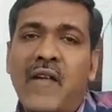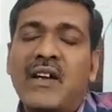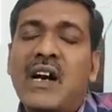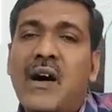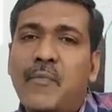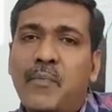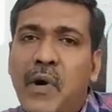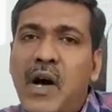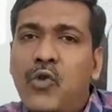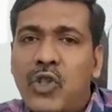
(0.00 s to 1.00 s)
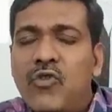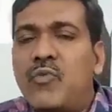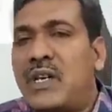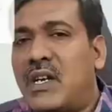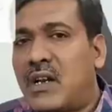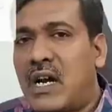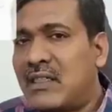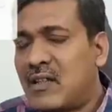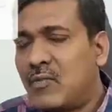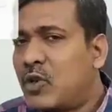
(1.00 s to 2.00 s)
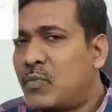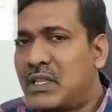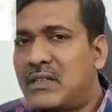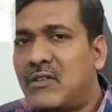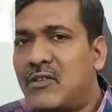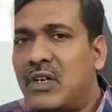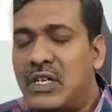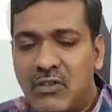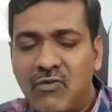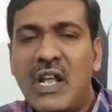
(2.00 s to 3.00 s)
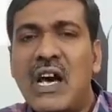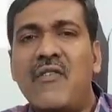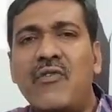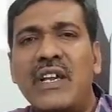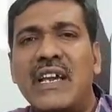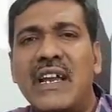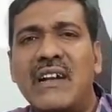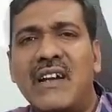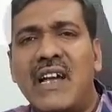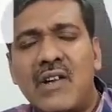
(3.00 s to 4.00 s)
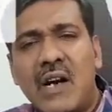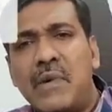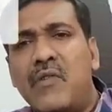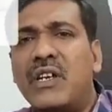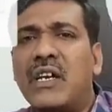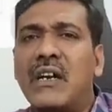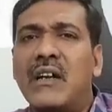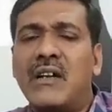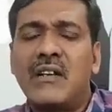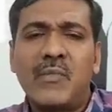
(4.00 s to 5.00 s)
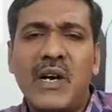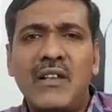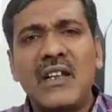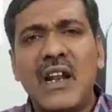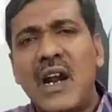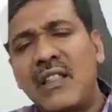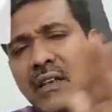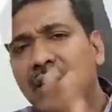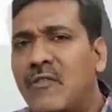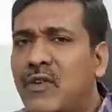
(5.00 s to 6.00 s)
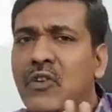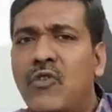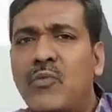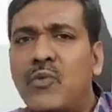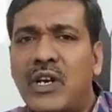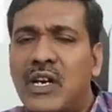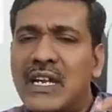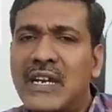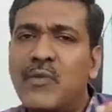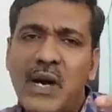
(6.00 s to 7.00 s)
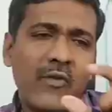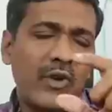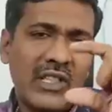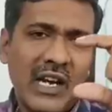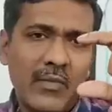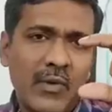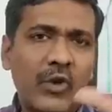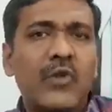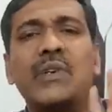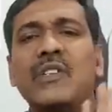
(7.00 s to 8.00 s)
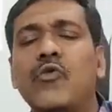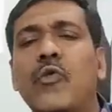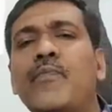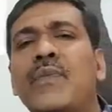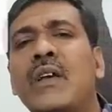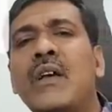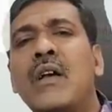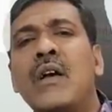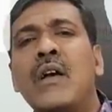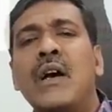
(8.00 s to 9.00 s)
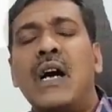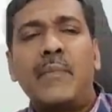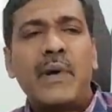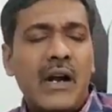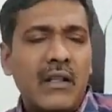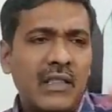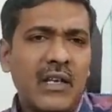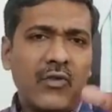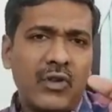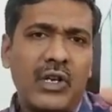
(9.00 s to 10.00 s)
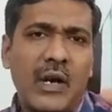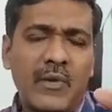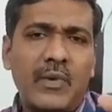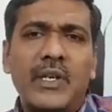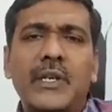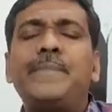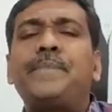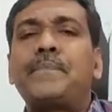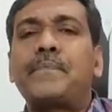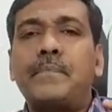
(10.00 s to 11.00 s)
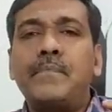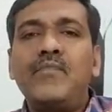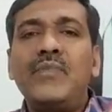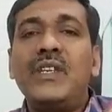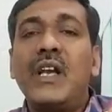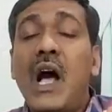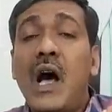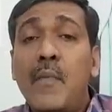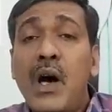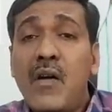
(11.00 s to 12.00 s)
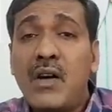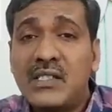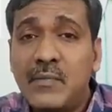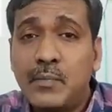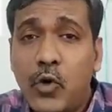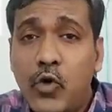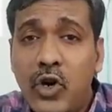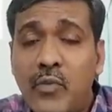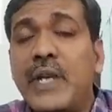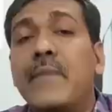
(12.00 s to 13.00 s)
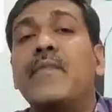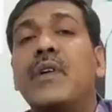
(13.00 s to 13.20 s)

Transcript: அவங்க அப்பா உதவ மாட்டார் அந்ததை மட்டும் பார்த்துக்கிட்டு இருக்கோம் இதுக்குள்ளே அவருடைய கேரக்டர் என்ன அவங்க அம்மாவுடைய கேரக்டர் என்னன்னு பார்க்குறதுக்கு நான் அடுத்தடுத்த வீடியோக்குள்ளே போகிறேன் இன்றைக்கி நம்ம பார்க்கக்கூடிய தலைப்பை மட்டும் பேசுவோம் அப்போ அடுத்த ஒரு அமைப்பு அமாவாசை பௌர்ணமி